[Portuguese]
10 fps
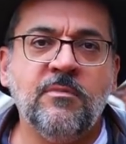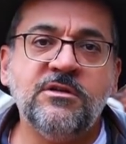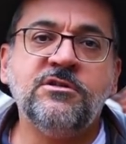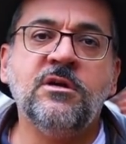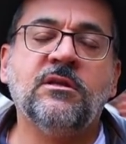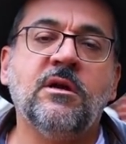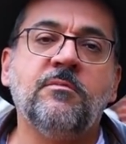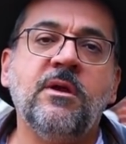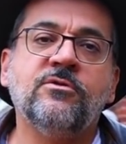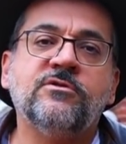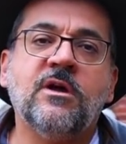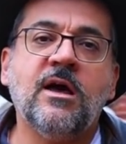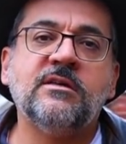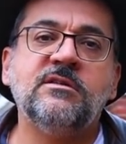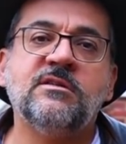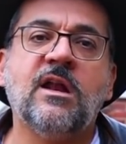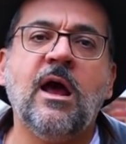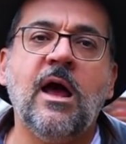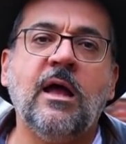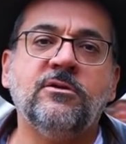mas tinha também uns caras
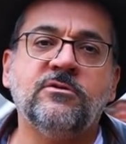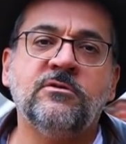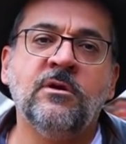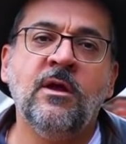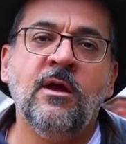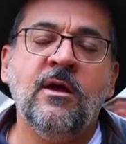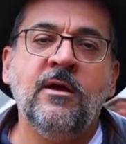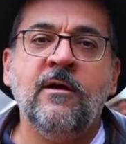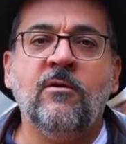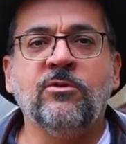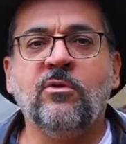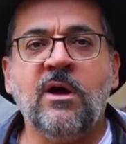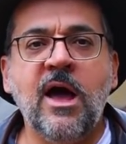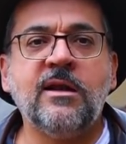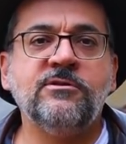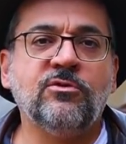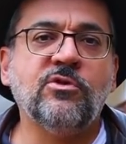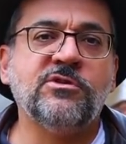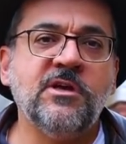estragados. Quando caras, eu estou